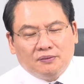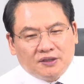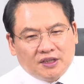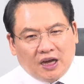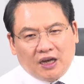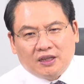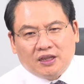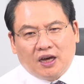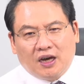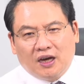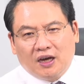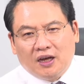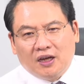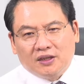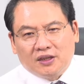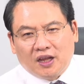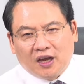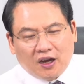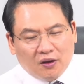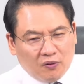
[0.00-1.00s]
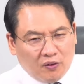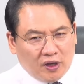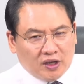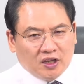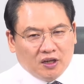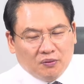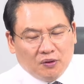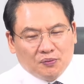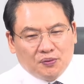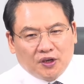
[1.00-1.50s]
나다. 내가 왜
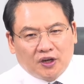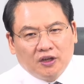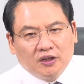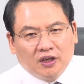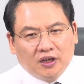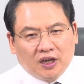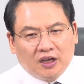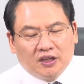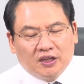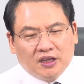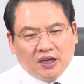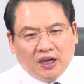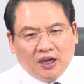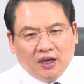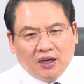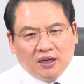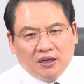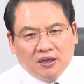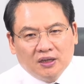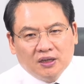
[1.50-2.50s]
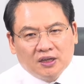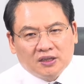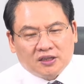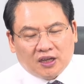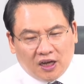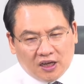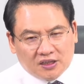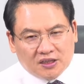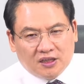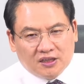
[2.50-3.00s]
일본 편을 들겠느냐?
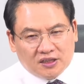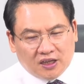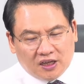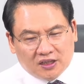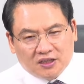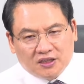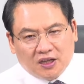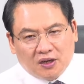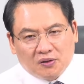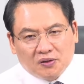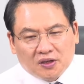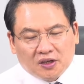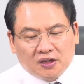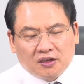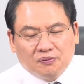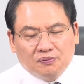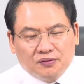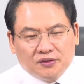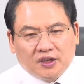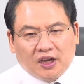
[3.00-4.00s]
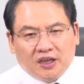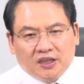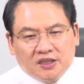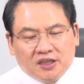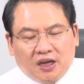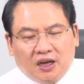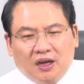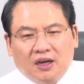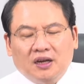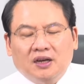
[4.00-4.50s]
사실을 사실대로 얘기하는 것뿐
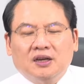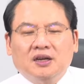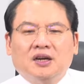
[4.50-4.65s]
아니자.